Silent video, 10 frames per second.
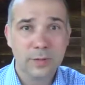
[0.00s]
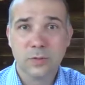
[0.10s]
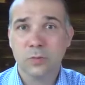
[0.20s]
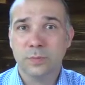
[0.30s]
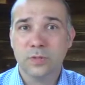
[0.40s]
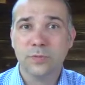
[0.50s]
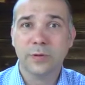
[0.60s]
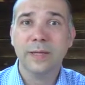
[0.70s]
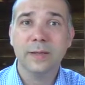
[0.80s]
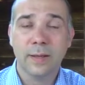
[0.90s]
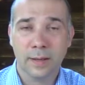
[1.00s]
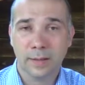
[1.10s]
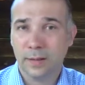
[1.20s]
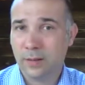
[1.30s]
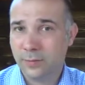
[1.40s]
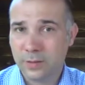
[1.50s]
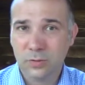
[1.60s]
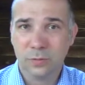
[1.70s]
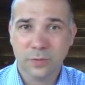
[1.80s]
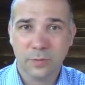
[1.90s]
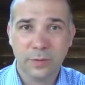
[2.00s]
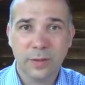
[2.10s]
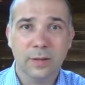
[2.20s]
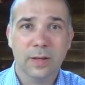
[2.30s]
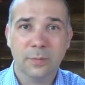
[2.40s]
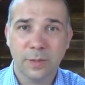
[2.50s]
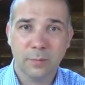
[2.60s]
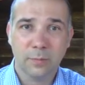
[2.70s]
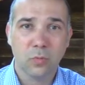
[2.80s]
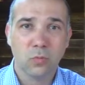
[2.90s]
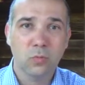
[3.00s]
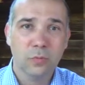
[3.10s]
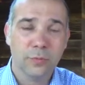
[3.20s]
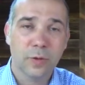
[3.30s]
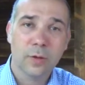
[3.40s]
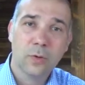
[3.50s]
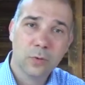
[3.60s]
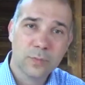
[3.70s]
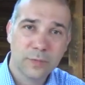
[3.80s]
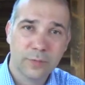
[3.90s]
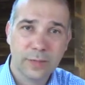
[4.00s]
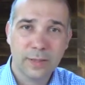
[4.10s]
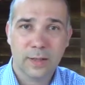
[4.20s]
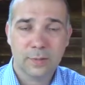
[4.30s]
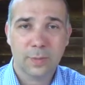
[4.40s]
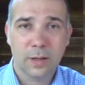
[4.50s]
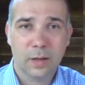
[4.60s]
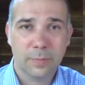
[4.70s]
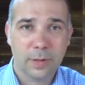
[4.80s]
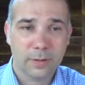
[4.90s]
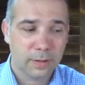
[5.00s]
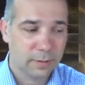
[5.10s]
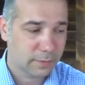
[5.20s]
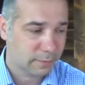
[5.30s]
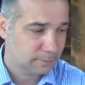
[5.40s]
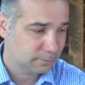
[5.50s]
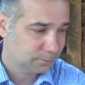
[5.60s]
wenn es um Zufriedenheit geht, wenn es um Zufriedenheit mit dem Beruf, um Zufriedenheit mit der Arbeit geht.